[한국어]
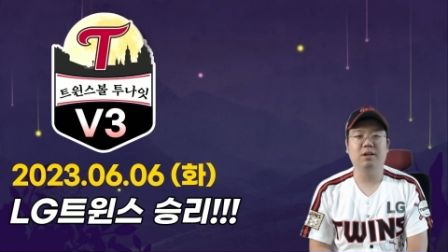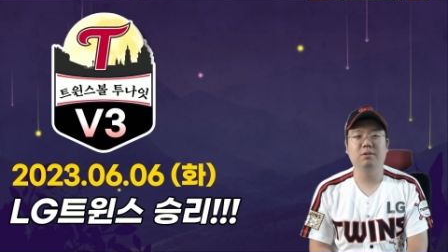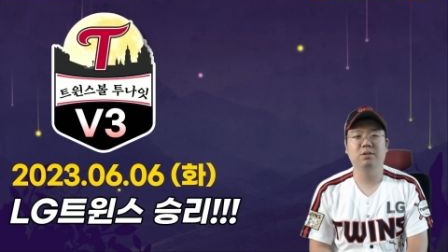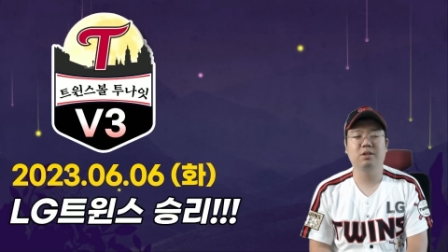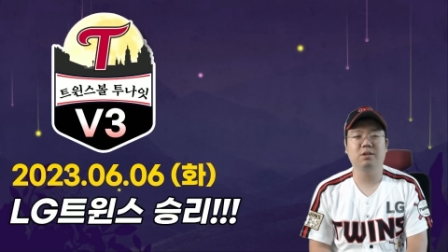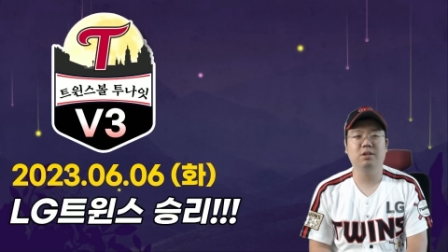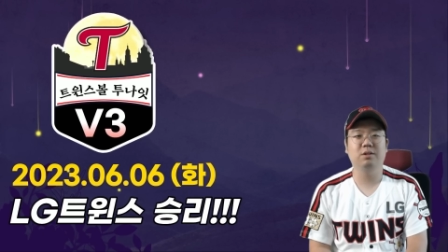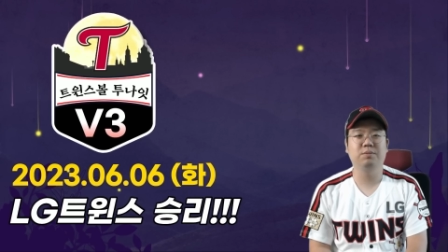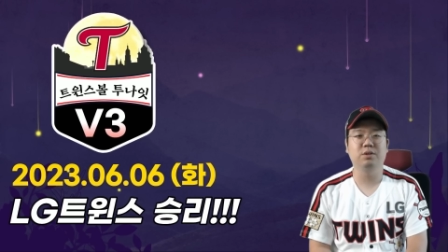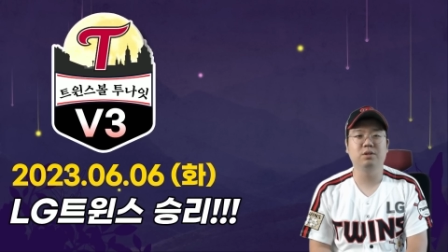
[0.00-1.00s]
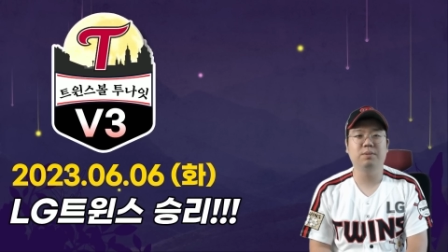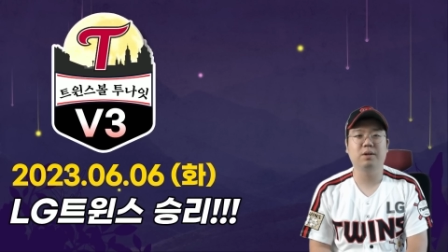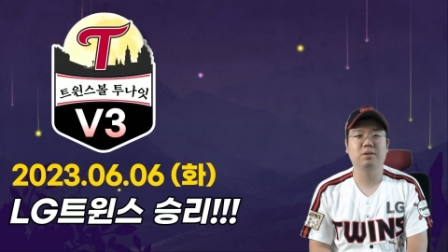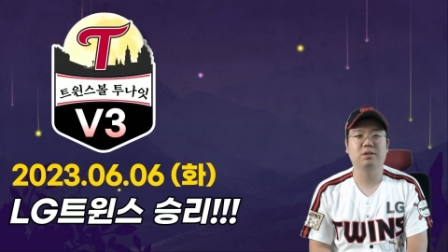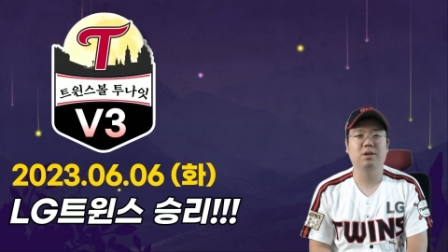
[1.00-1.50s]
오늘 경기 리뷰
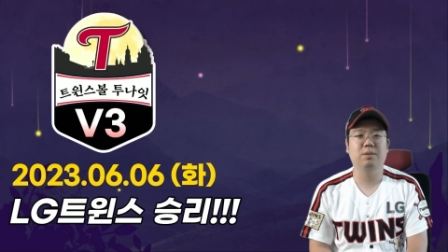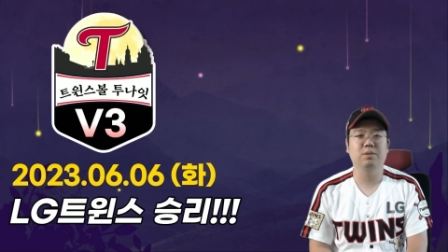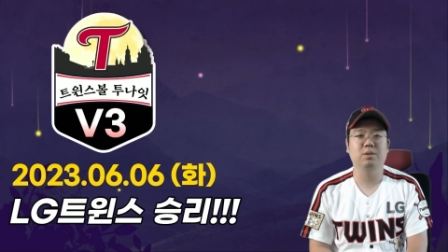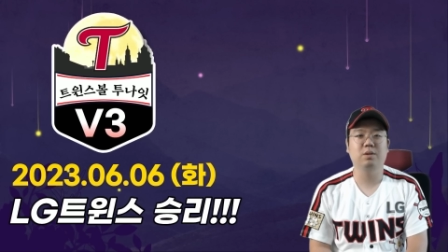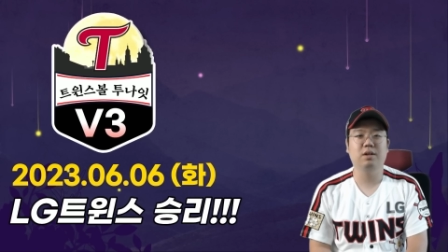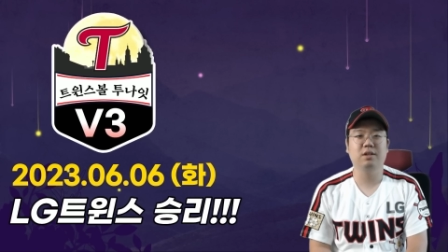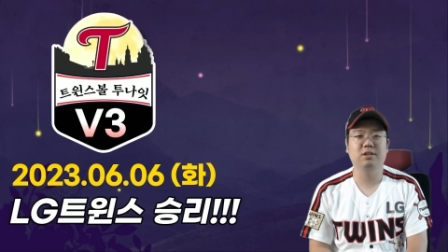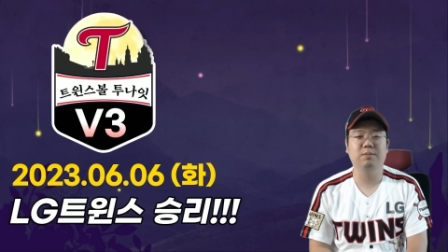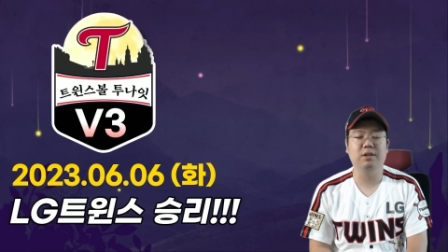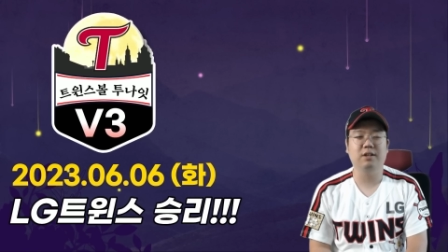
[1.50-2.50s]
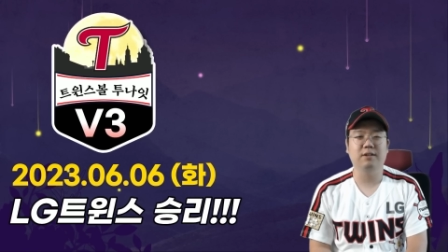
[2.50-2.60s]
바로 들어가 보도록 하겠습니다.